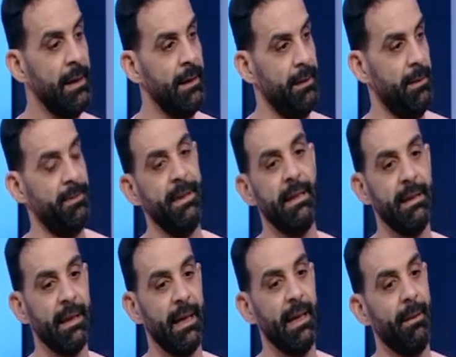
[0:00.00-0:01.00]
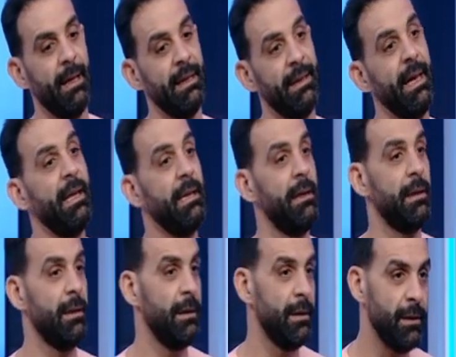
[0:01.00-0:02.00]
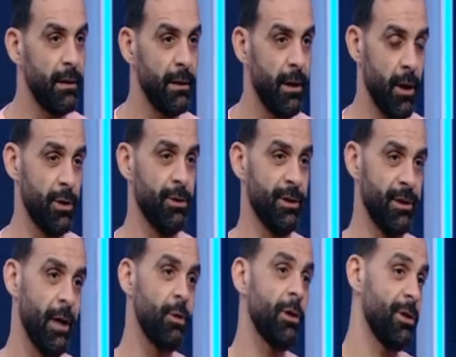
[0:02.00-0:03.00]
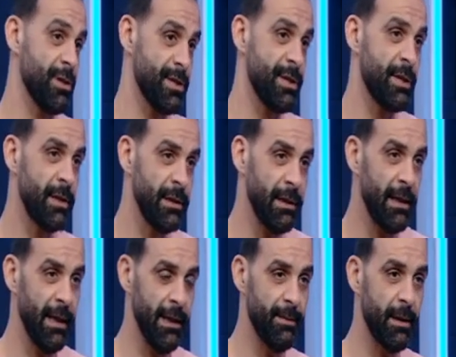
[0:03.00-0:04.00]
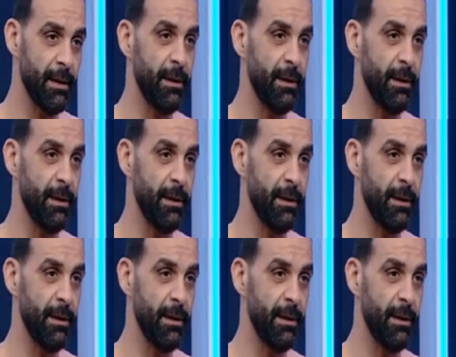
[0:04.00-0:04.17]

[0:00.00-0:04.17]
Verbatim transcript: لما بتيجي تتكلم على تاني اكتر دوله تصديرا للعيبه